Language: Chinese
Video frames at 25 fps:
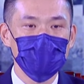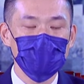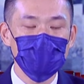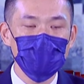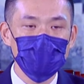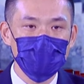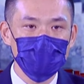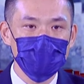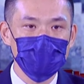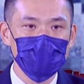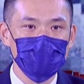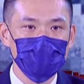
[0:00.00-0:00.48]

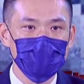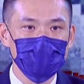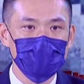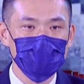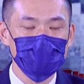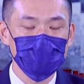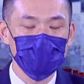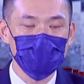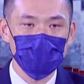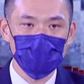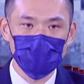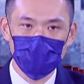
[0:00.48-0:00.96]
欲起
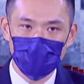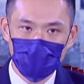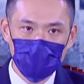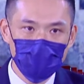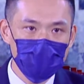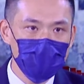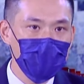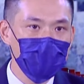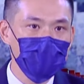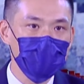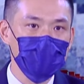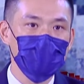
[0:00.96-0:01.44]
人生，
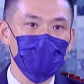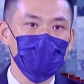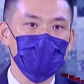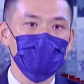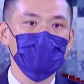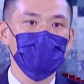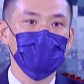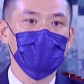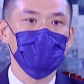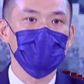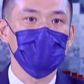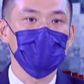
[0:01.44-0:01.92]
欲望不会
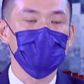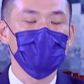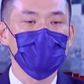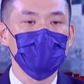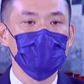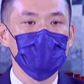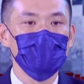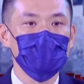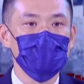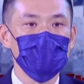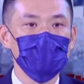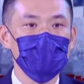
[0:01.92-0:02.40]
生啊，
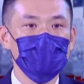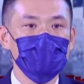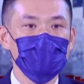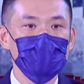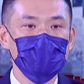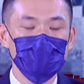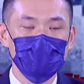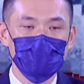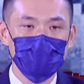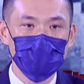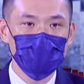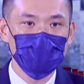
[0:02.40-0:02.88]

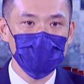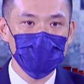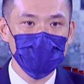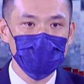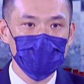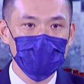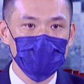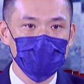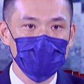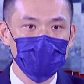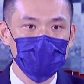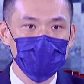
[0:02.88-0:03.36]
欲即不
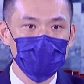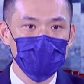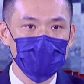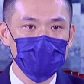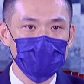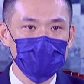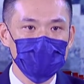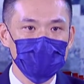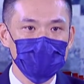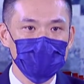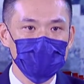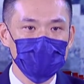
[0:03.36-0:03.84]
生，
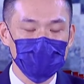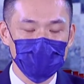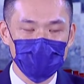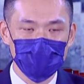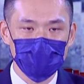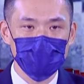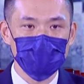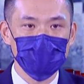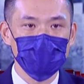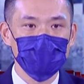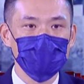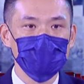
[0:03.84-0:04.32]
即
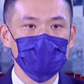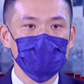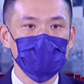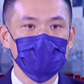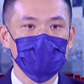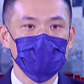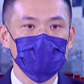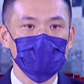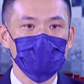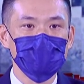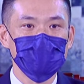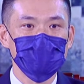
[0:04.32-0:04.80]
是真
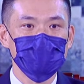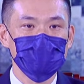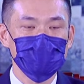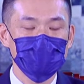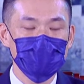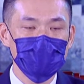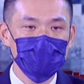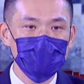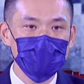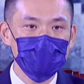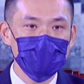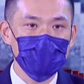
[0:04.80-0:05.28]
境。
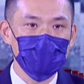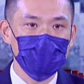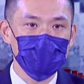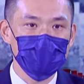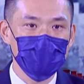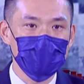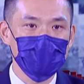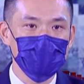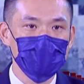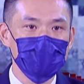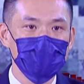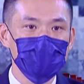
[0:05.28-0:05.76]
真
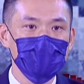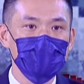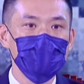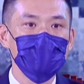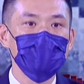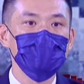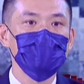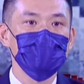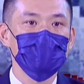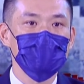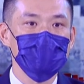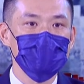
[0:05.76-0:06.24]
常应物，
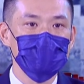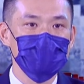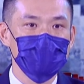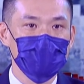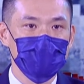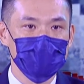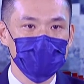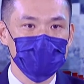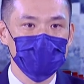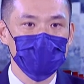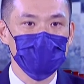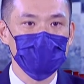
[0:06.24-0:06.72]
真
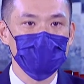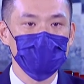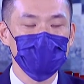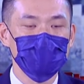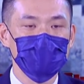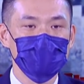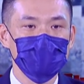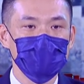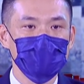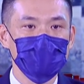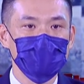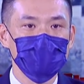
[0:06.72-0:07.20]
常得
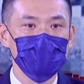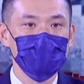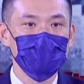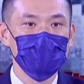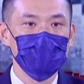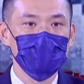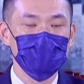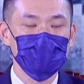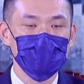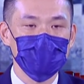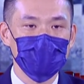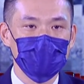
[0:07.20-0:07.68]
性，
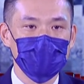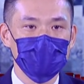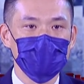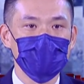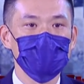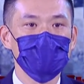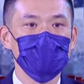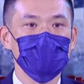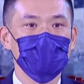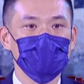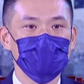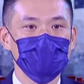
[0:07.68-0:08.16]
常
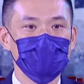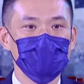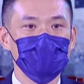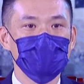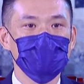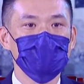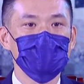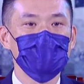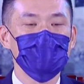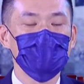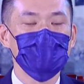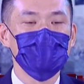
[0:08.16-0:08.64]
应常
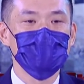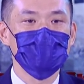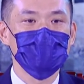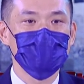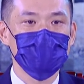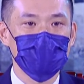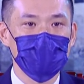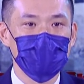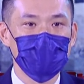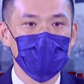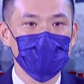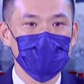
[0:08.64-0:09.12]
静，
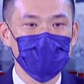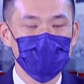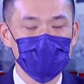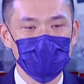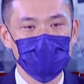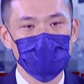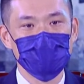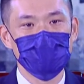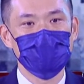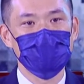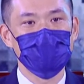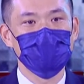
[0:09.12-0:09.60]
常
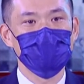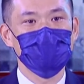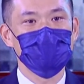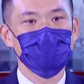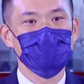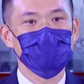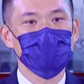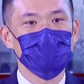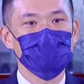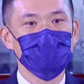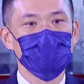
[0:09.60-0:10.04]
清净理。